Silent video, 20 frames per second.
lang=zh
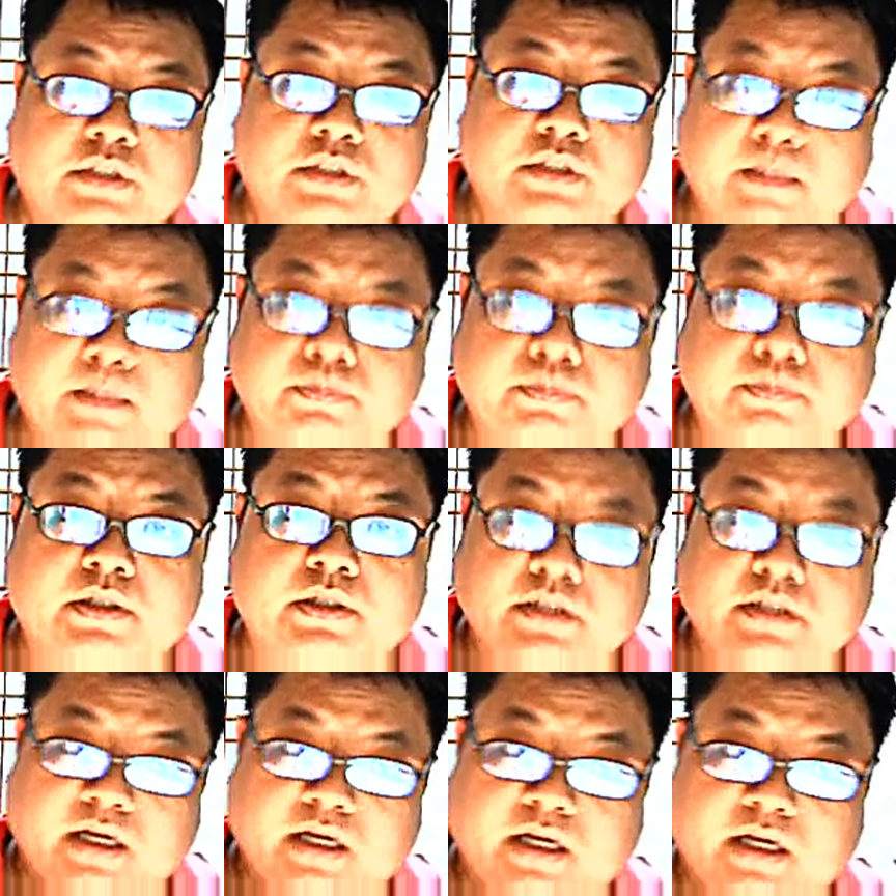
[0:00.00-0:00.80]
他不能
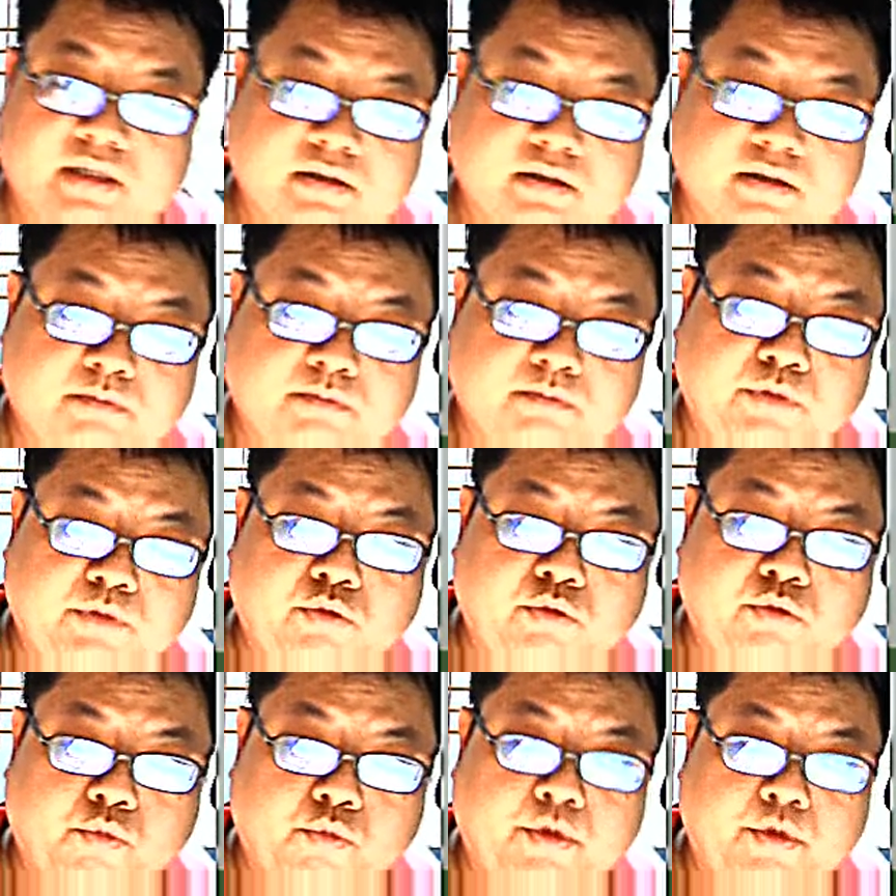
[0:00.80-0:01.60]
进来的，没
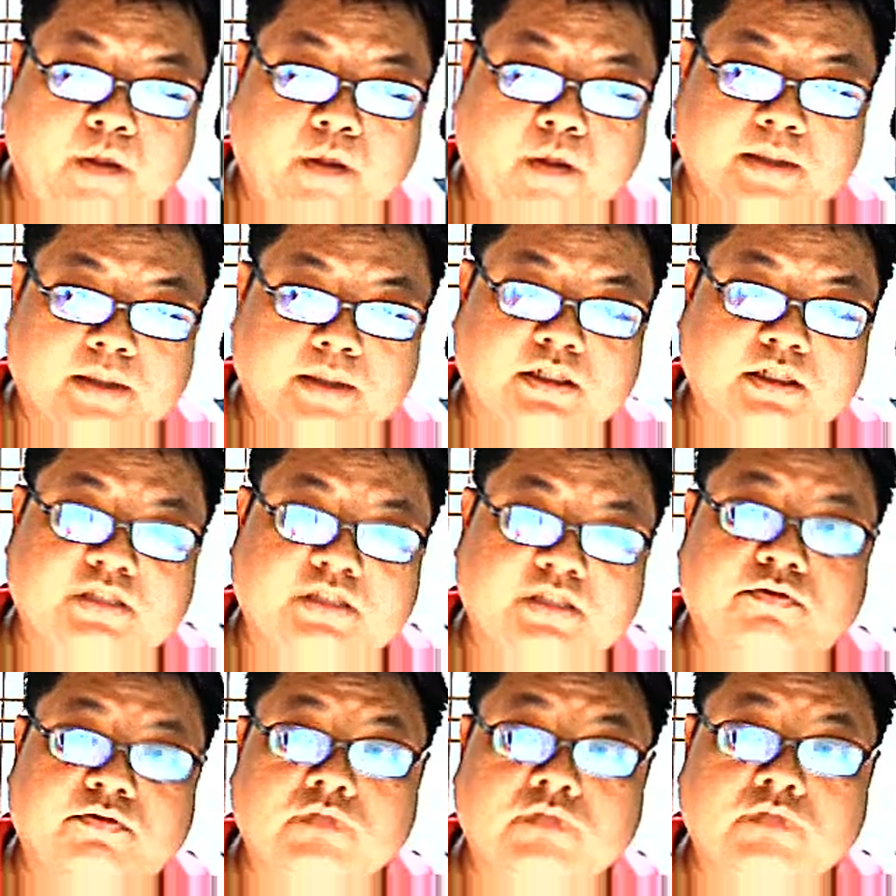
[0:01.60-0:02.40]
有，我没有要把这个
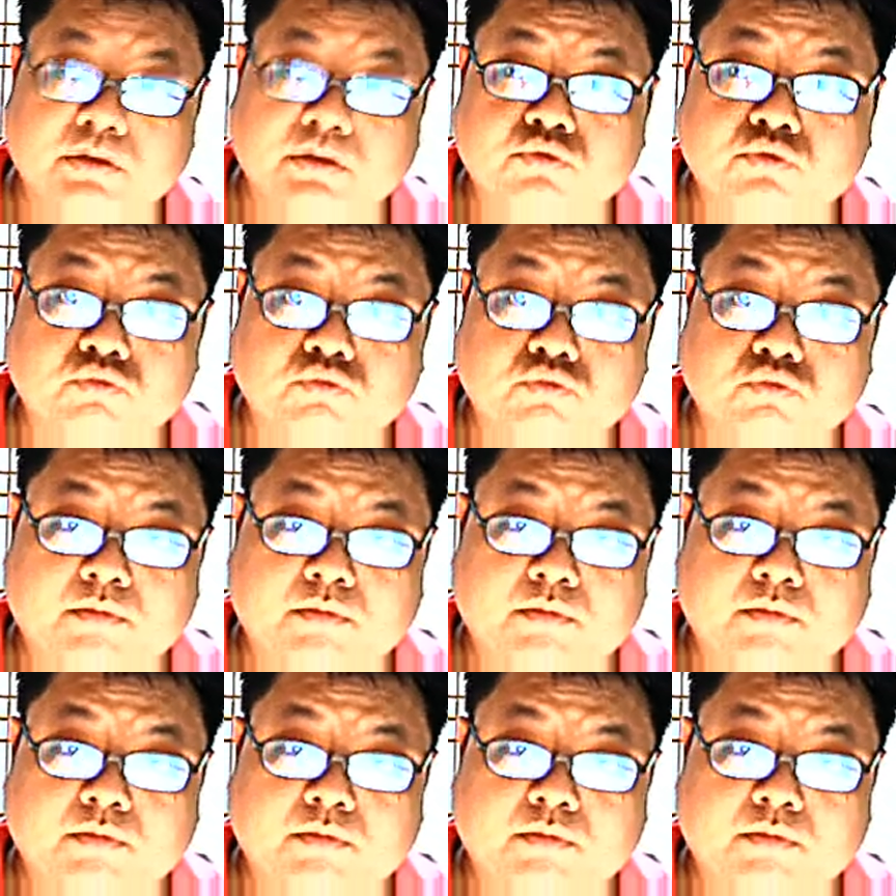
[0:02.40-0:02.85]
信封移除。